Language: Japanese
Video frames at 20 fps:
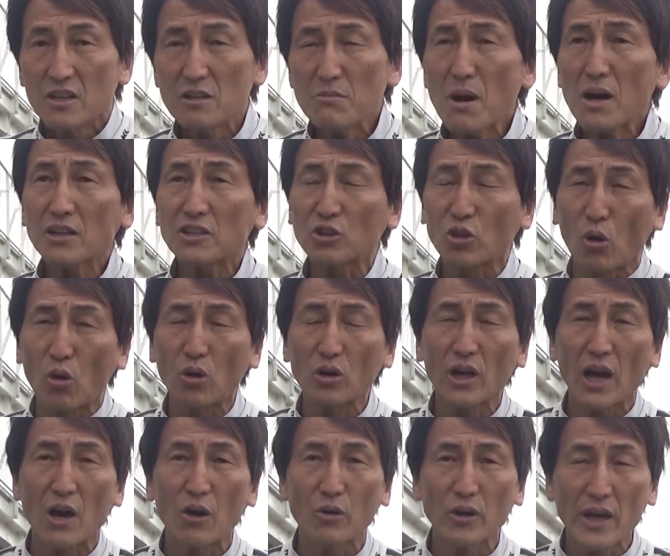うまく
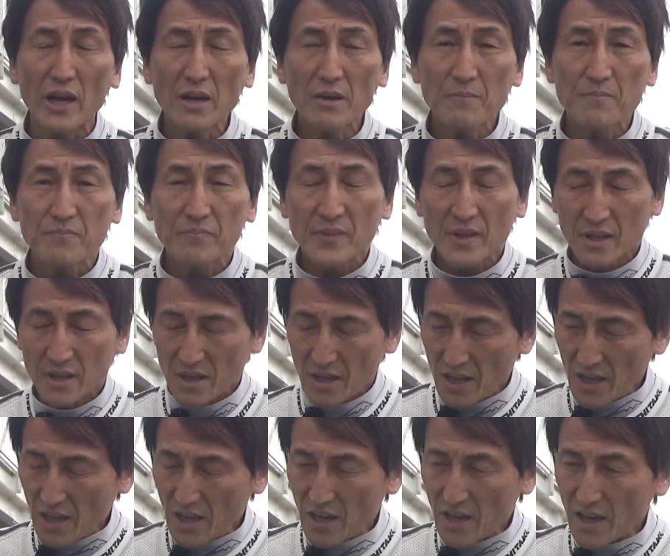コーナーをね、
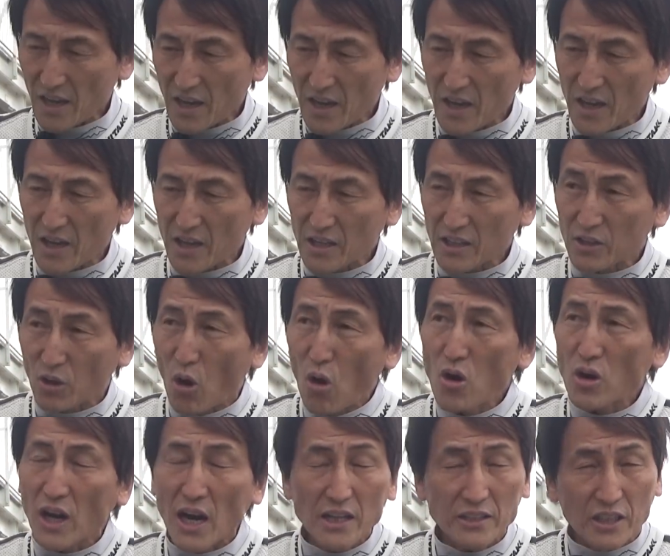えー、
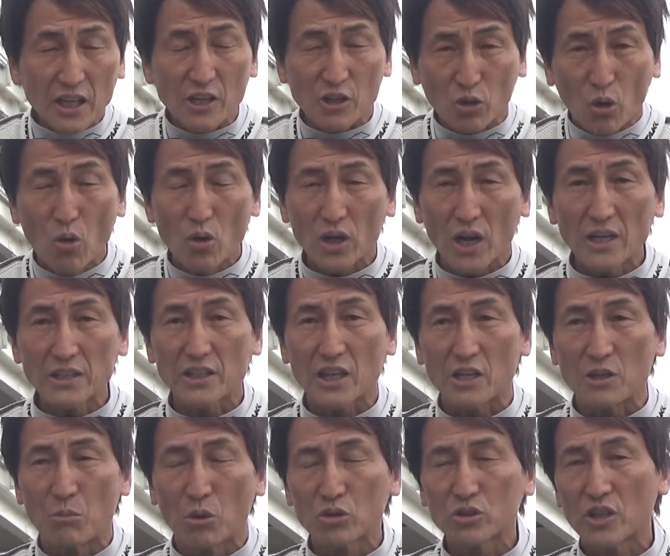高回転に高回
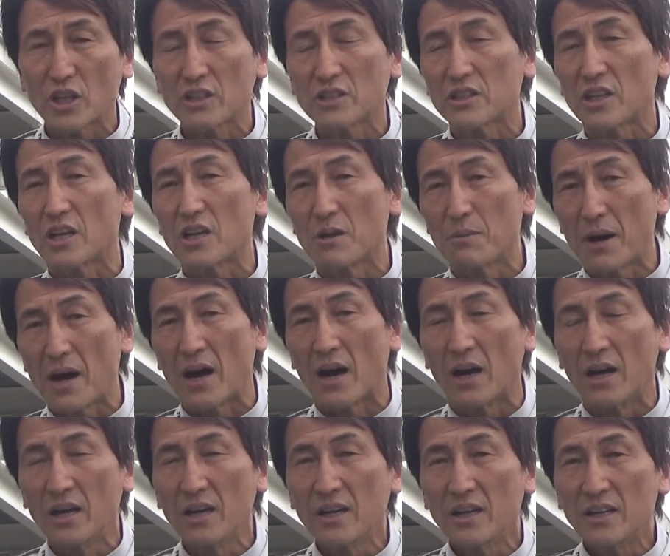転に持っていっていれば
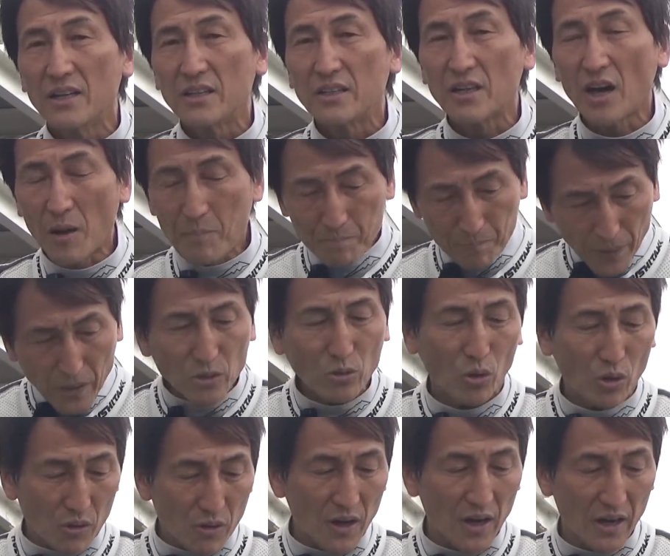やっぱり
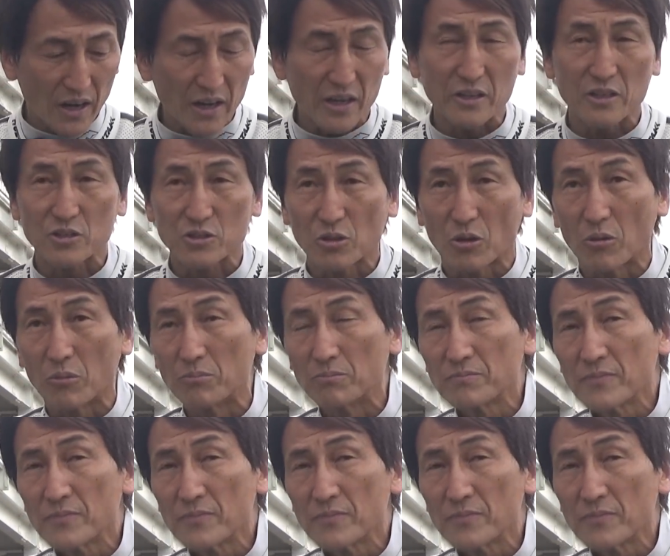これは速いでしょう。